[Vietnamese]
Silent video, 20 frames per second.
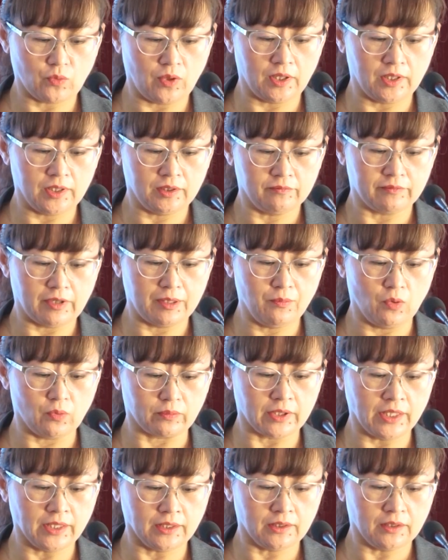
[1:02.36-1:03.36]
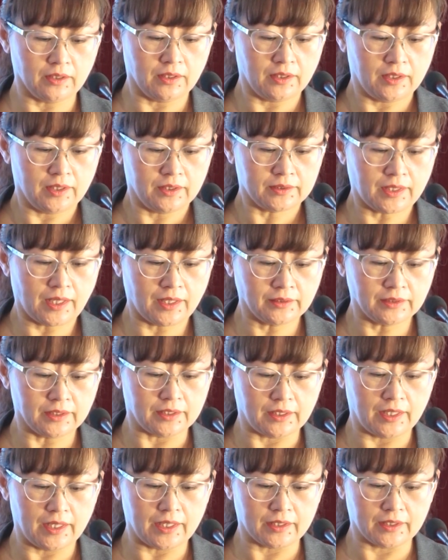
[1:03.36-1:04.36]
để đạt mục tiêu bao phủ bảo hiểm
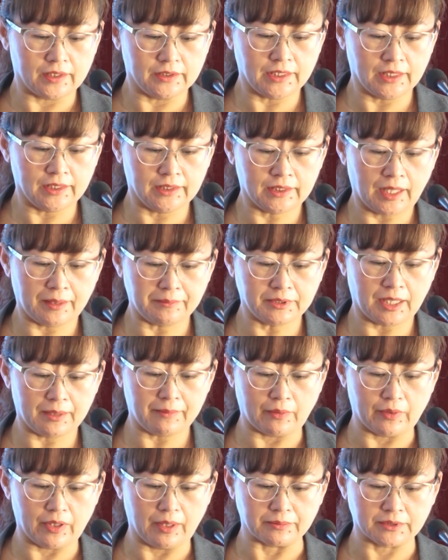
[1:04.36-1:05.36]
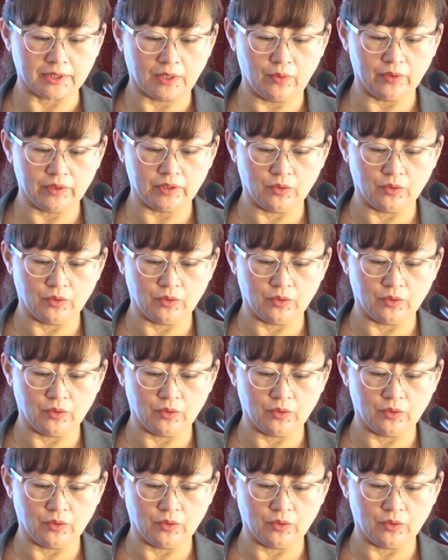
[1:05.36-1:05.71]
y tế năm hai nghìn không trăm hai mươi ba